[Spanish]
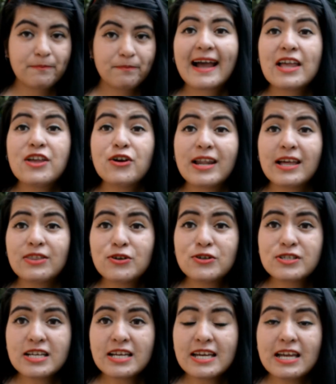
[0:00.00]
Cayó la
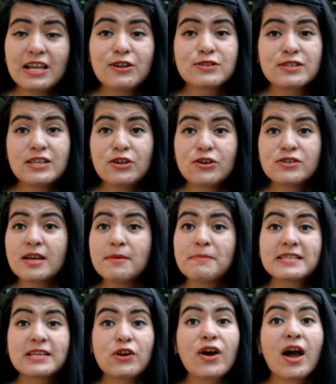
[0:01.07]
noche y los niños
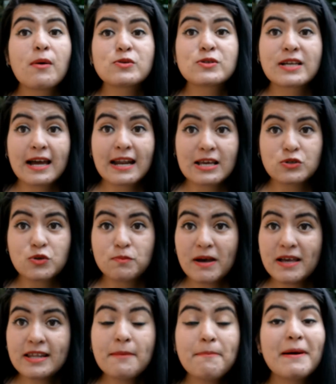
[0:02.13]
empezaron a buscar a su
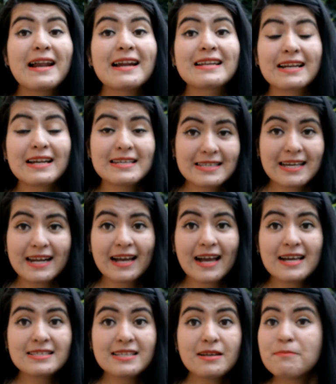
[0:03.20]
padre para regresar a
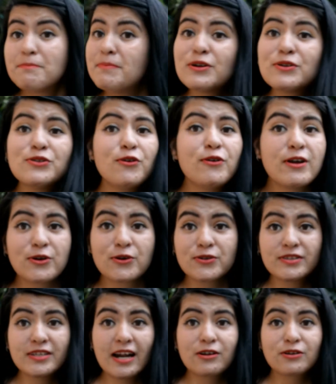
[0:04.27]
casa, pero no lo
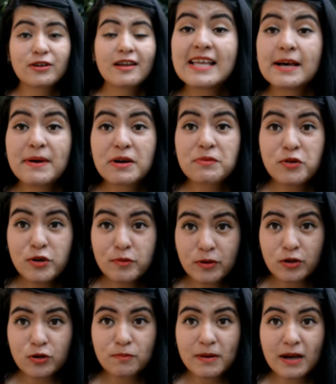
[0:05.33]
encontraron. Estaban muy
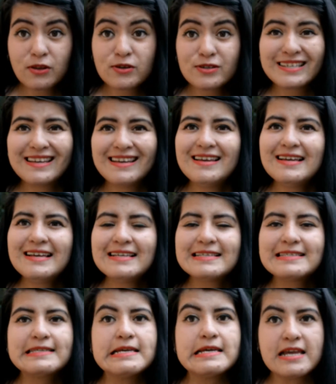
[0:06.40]
preocupados y
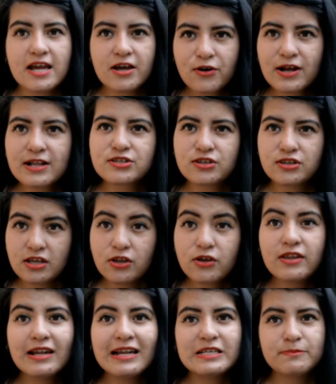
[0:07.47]
siguieron el
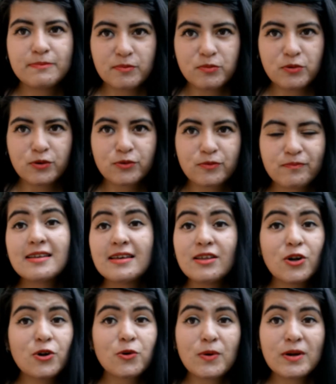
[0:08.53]
sonido del ishpapuru y se
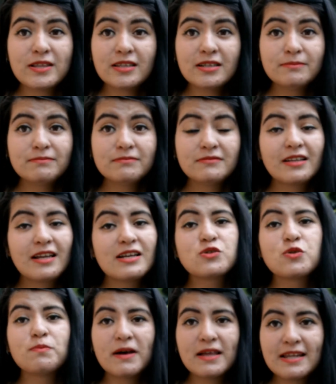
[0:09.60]
dieron cuenta que
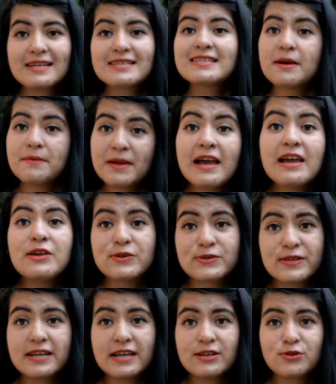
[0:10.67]
su padre se había ido
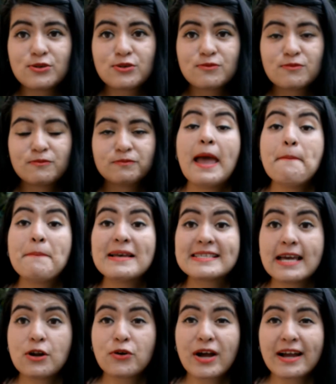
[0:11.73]
sin ellos.
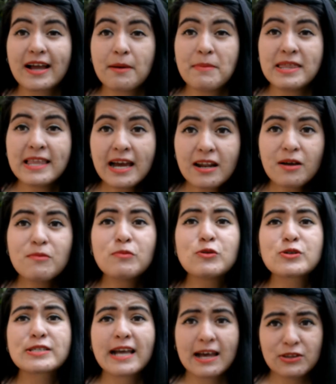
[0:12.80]
Empezaron a caminar
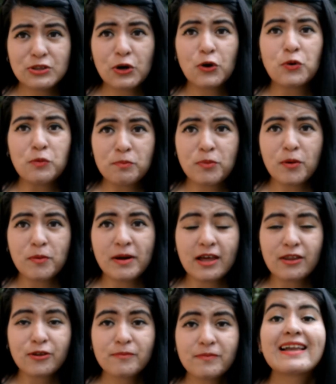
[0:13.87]
buscando un
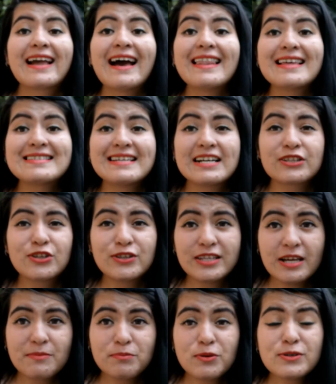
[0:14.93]
poblado cada cierto
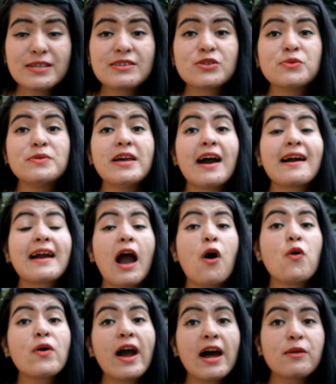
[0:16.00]
tiempo se subían a
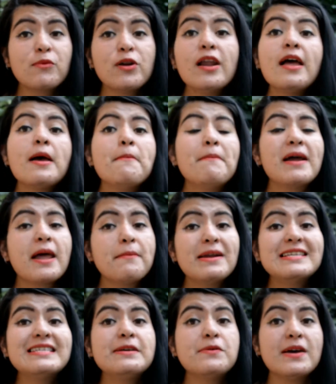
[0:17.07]
un árbol para
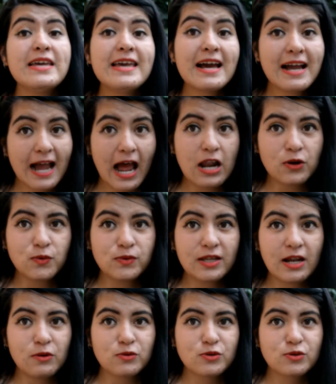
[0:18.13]
ver si veían
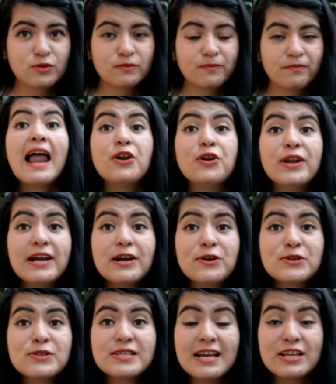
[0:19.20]
alguna luz. A lo
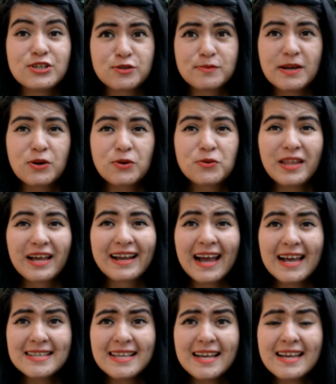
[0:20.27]
lejos ellos vieron una
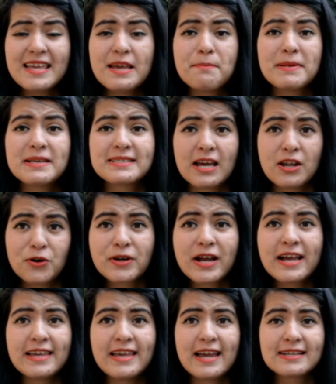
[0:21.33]
casa y empezaron
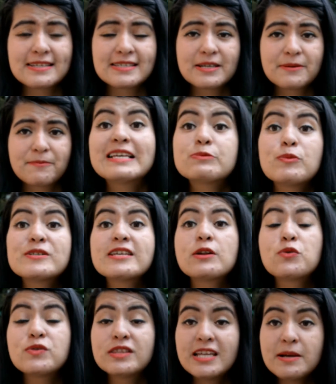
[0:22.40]
a guiarse. Después de
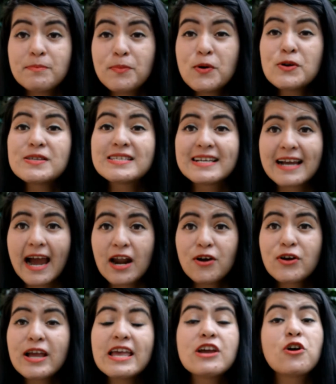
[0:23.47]
algún tiempo
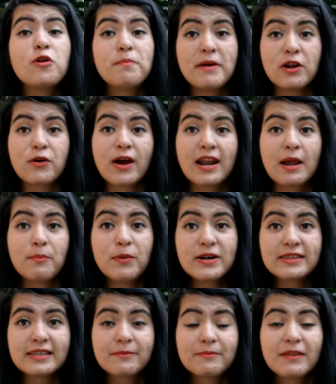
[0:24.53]
llegaron y golpearon a la
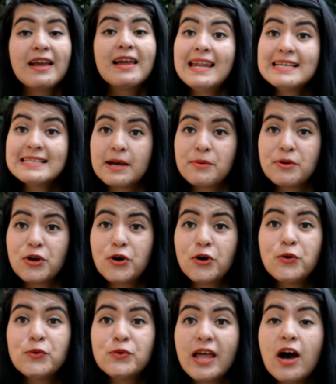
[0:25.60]
puerta les abrió
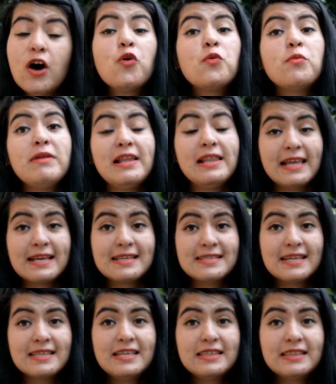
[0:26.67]
una humilde
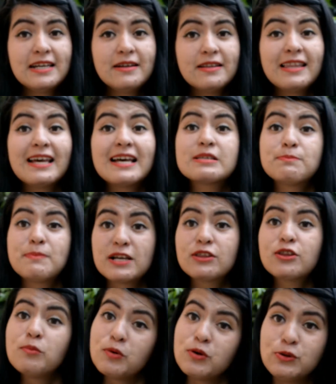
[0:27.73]
ancianita de
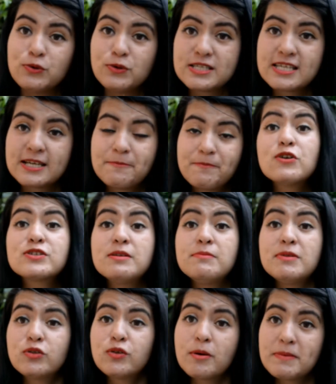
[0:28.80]
aspecto muy dulce. Los
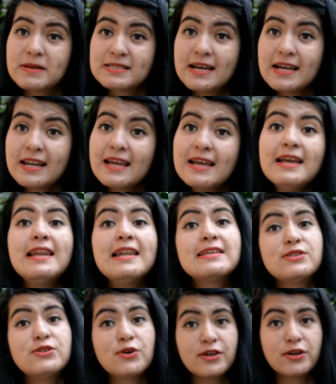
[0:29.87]
invitó a pasar y
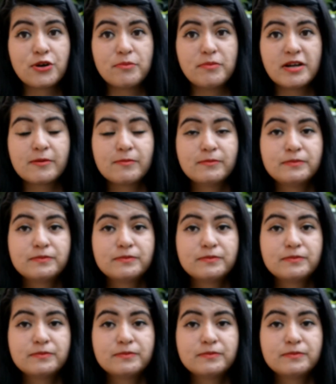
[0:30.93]
les dio de comer.